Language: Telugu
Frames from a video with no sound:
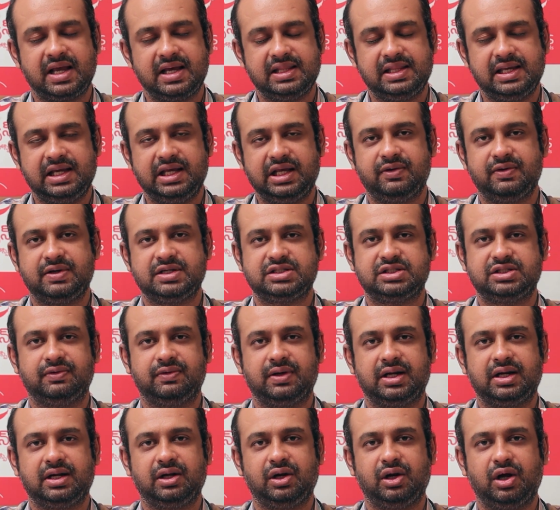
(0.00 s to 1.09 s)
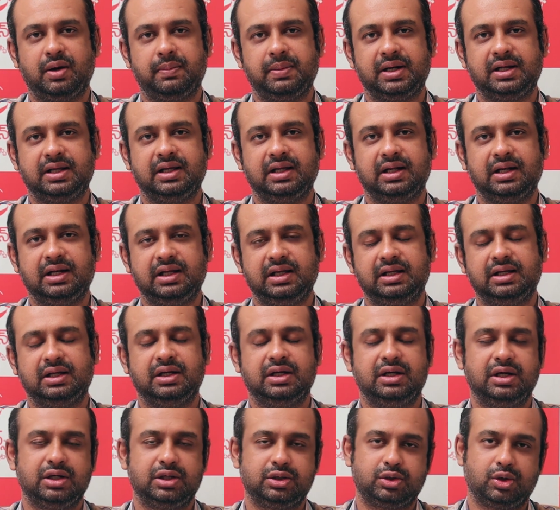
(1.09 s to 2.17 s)
అది ఎయిర్వేస్ ద్వారా లోపలికి వెళ్ళి
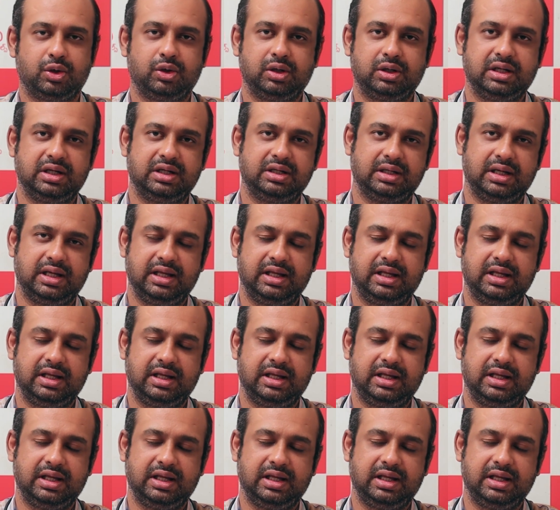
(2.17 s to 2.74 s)
త్రోట్ని